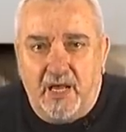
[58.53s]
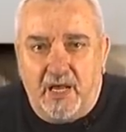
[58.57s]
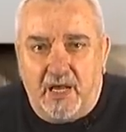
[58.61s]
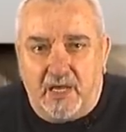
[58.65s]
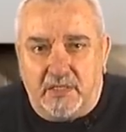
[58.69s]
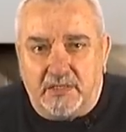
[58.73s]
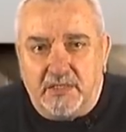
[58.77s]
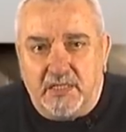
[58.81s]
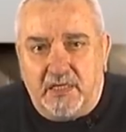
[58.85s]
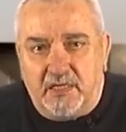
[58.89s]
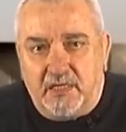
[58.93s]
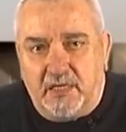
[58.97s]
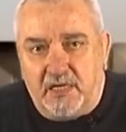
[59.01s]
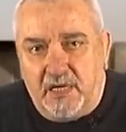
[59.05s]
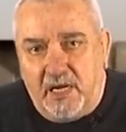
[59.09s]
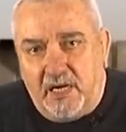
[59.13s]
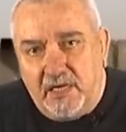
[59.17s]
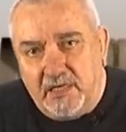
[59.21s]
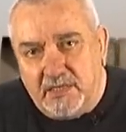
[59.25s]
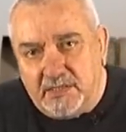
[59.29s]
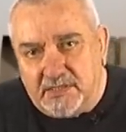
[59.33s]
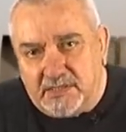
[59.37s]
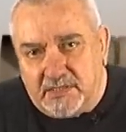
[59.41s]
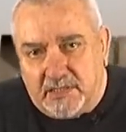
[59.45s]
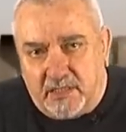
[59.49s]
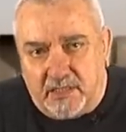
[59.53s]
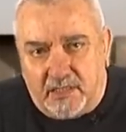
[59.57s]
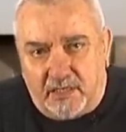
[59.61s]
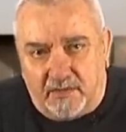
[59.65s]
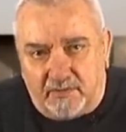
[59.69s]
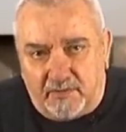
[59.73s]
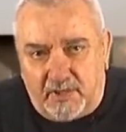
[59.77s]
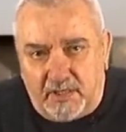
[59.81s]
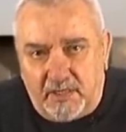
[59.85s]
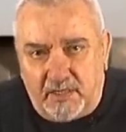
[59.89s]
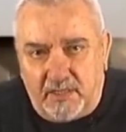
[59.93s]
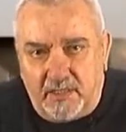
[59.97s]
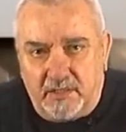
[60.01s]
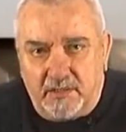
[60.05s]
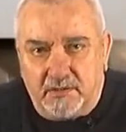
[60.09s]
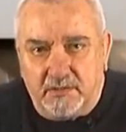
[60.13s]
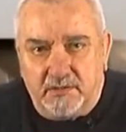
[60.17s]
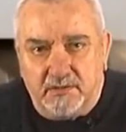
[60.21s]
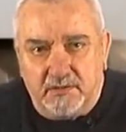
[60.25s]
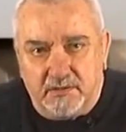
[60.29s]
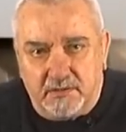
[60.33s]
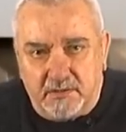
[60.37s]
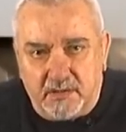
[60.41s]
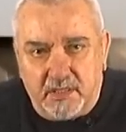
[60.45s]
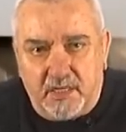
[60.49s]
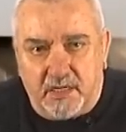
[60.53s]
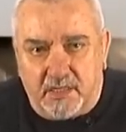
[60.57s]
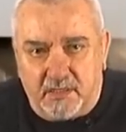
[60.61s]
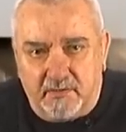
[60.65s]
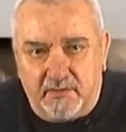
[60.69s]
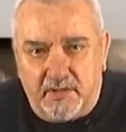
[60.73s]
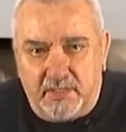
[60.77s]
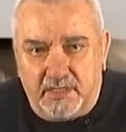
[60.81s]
Однако реальность такова, э, какова